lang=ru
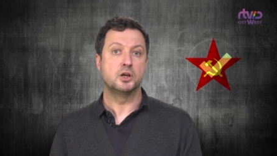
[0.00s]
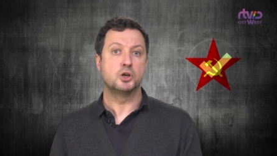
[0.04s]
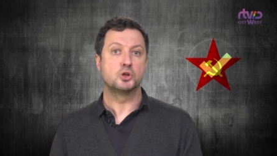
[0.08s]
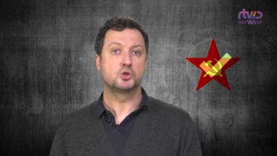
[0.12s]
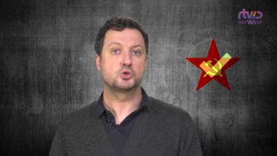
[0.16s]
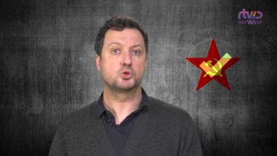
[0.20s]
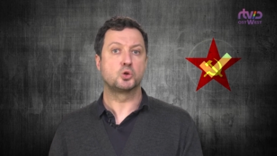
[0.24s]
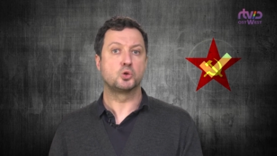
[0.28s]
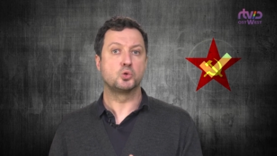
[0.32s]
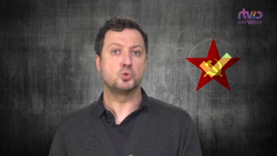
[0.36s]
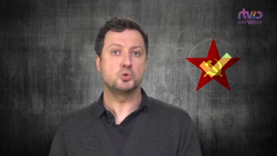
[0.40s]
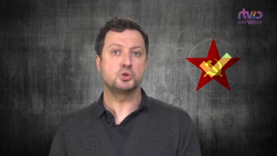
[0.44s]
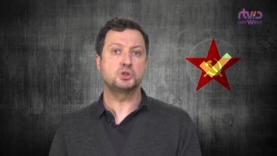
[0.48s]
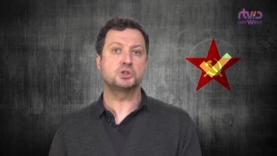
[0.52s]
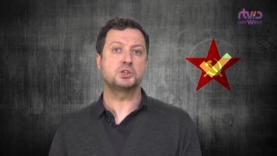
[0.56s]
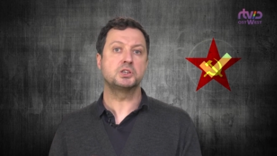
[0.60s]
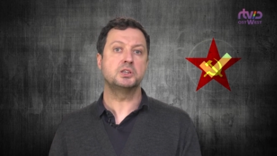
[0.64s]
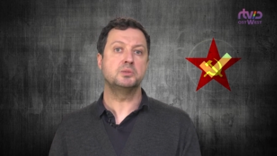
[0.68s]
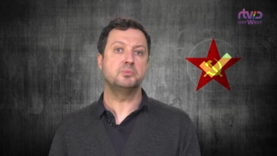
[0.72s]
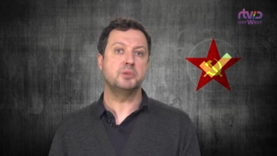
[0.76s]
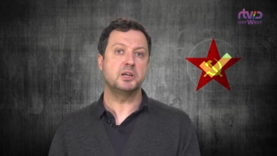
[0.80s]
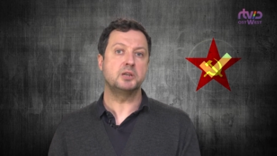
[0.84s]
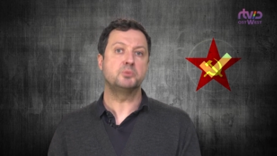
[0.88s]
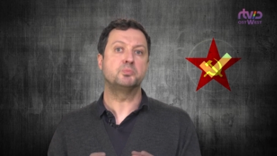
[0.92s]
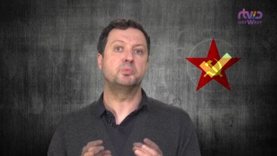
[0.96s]
что лучше
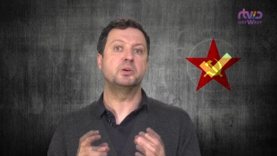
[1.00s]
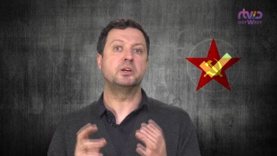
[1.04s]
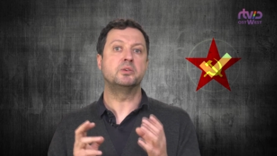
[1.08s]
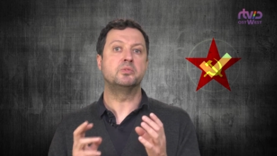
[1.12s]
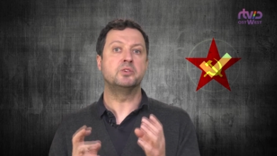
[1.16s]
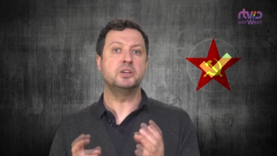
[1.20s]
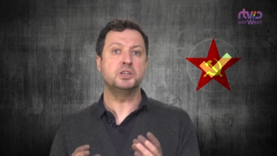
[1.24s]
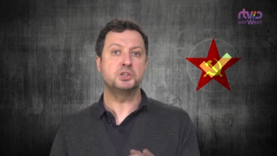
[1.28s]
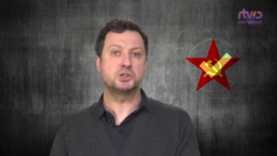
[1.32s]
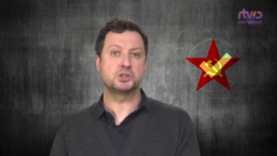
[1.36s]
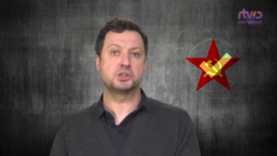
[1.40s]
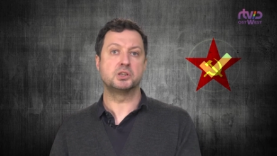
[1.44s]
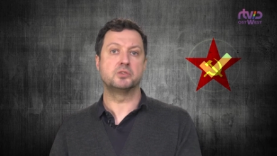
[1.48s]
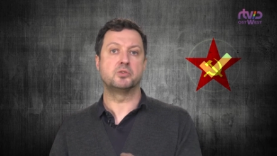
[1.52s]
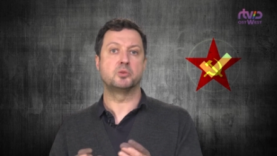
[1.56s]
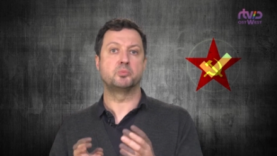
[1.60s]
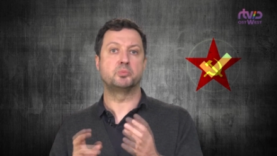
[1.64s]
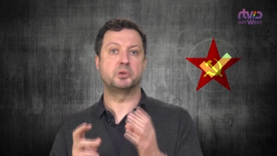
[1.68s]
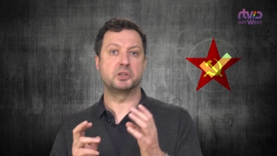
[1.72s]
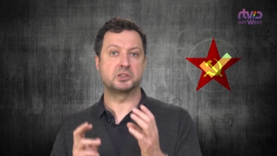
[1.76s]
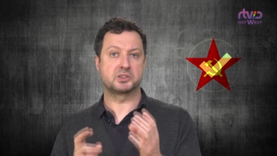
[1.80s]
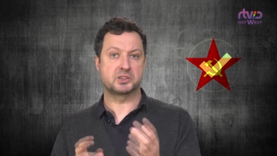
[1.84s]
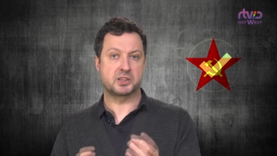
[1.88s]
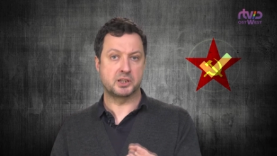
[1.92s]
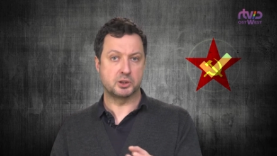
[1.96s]
иметь привычного,
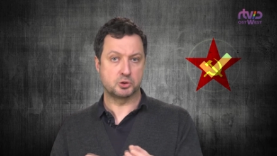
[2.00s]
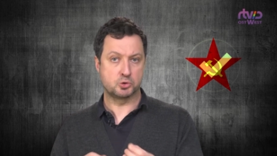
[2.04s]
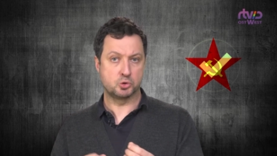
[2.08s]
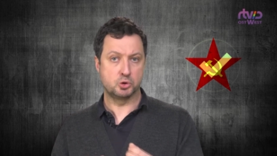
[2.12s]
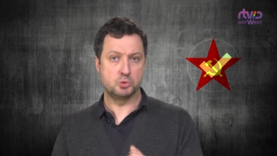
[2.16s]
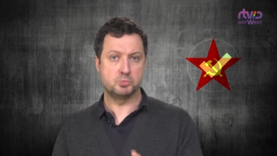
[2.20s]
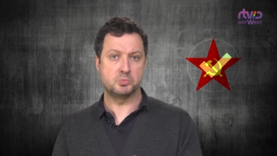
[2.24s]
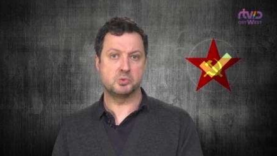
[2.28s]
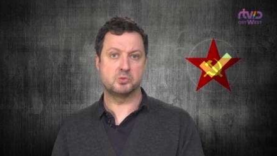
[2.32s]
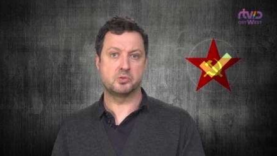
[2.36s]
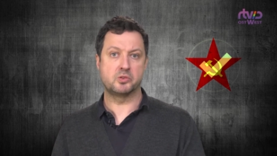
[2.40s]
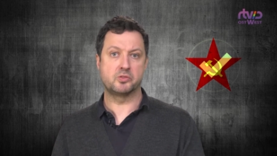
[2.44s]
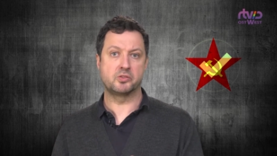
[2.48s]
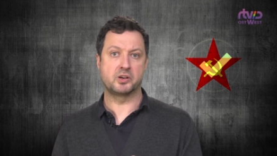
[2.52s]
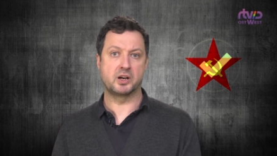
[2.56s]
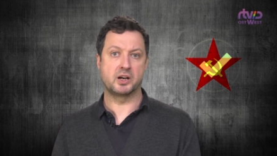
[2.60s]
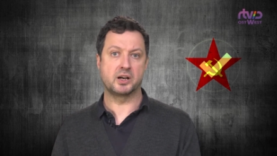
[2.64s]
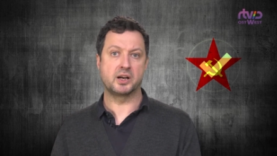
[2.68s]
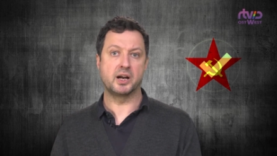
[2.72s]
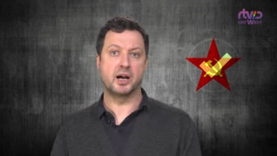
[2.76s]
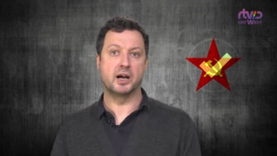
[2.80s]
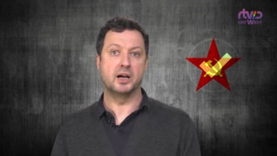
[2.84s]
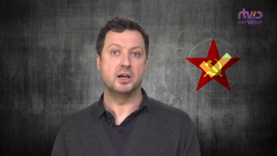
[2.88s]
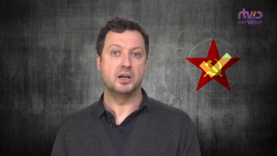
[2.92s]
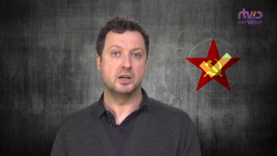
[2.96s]
предсказуемого
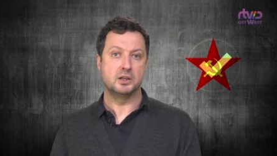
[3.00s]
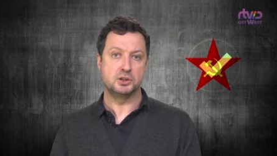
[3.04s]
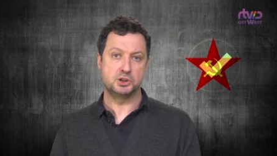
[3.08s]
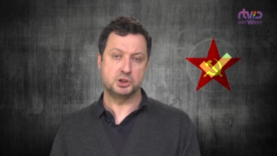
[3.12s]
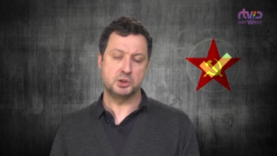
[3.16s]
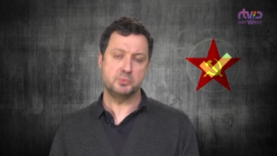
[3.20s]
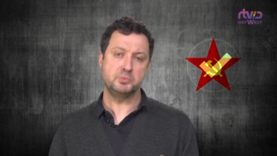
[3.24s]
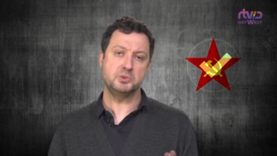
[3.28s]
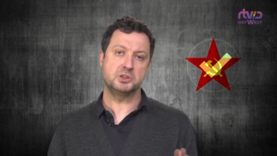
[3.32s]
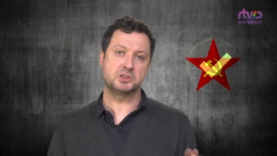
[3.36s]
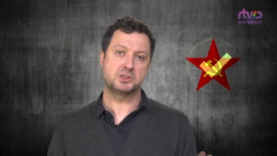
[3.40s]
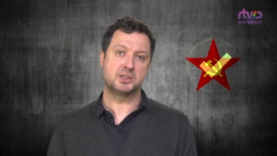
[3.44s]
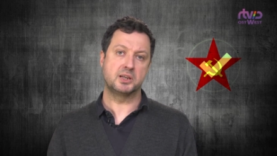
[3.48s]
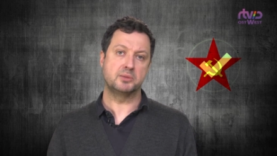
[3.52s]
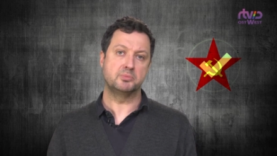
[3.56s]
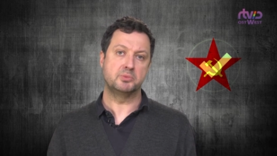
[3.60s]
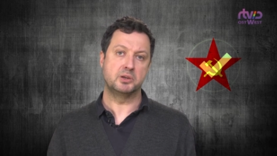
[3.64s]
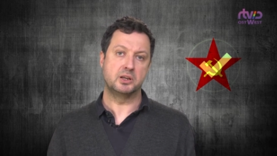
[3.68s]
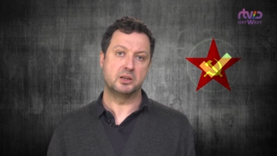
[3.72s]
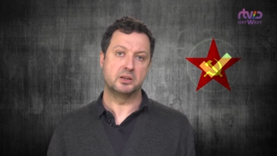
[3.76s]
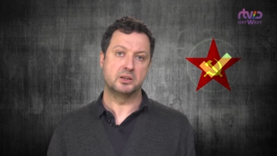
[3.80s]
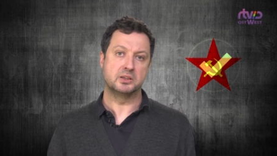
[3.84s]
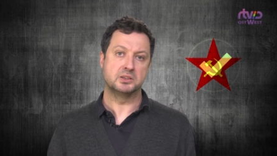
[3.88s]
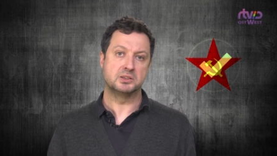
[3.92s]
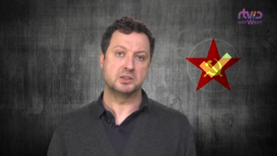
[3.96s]
врага, чем
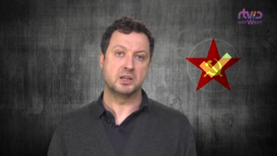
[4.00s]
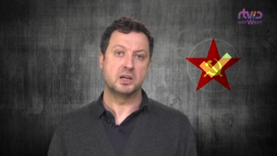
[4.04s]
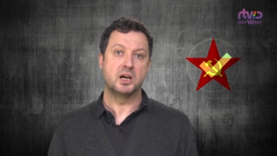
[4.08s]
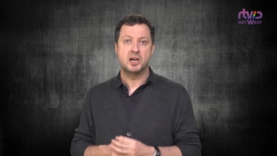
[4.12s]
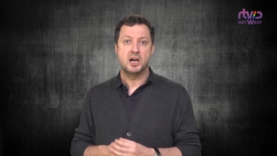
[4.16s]
нестабильность.